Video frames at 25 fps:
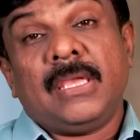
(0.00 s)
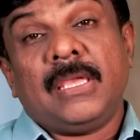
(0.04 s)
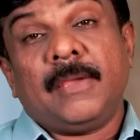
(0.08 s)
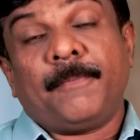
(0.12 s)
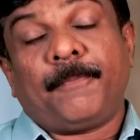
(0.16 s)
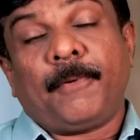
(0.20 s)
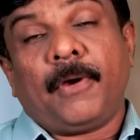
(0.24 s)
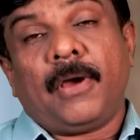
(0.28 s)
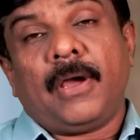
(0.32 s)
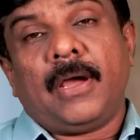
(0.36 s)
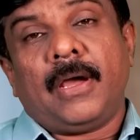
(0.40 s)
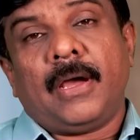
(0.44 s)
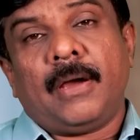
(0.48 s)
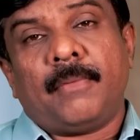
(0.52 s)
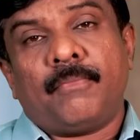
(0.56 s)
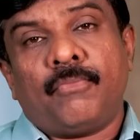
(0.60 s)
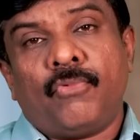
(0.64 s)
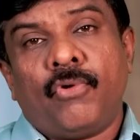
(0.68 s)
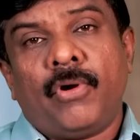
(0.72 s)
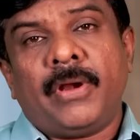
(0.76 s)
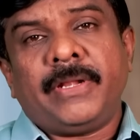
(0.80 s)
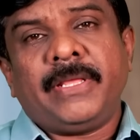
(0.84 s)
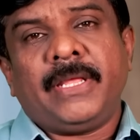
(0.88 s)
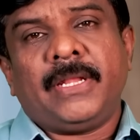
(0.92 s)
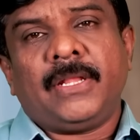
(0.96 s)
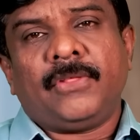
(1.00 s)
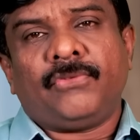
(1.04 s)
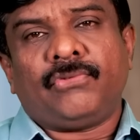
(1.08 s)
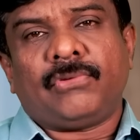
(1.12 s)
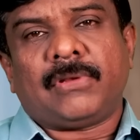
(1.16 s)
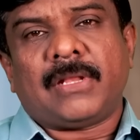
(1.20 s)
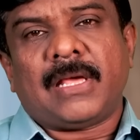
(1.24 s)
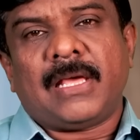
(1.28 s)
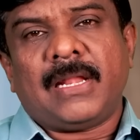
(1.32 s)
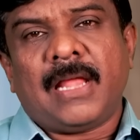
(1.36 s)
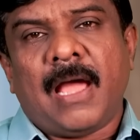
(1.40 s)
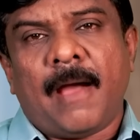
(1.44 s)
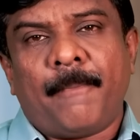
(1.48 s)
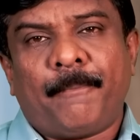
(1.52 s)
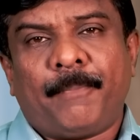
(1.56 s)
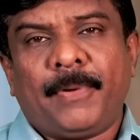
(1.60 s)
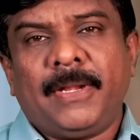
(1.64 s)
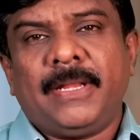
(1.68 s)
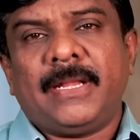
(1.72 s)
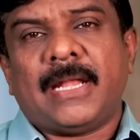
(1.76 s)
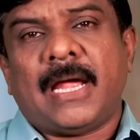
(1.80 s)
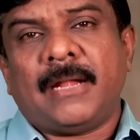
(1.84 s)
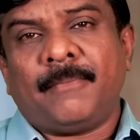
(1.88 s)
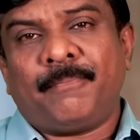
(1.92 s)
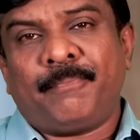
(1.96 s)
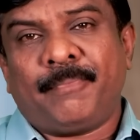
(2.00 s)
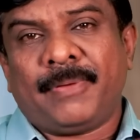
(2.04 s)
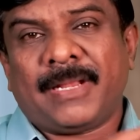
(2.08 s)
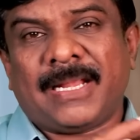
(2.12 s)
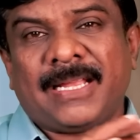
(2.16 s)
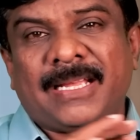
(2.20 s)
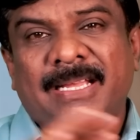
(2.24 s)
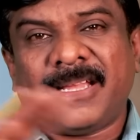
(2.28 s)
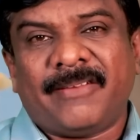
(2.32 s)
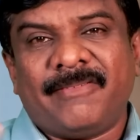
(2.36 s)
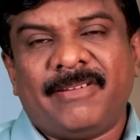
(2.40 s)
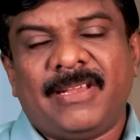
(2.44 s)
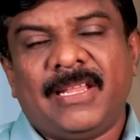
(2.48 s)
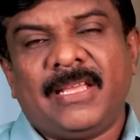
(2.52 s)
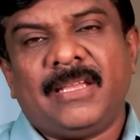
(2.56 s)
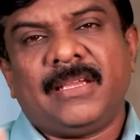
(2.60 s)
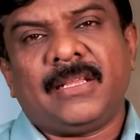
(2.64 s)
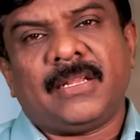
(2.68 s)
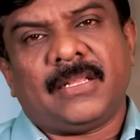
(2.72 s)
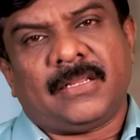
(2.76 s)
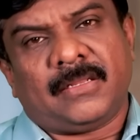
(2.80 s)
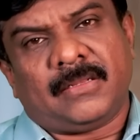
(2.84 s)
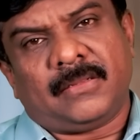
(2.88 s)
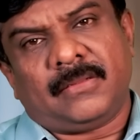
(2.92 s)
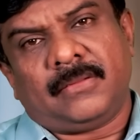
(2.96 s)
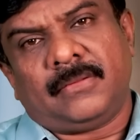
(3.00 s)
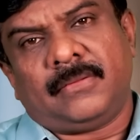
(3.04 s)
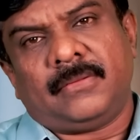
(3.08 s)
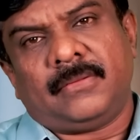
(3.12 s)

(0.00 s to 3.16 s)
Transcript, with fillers: இப்போ மோடி என்ன சொல்கிறாரு அப்படி நான் பிறக்கவில்லைங்கிறார்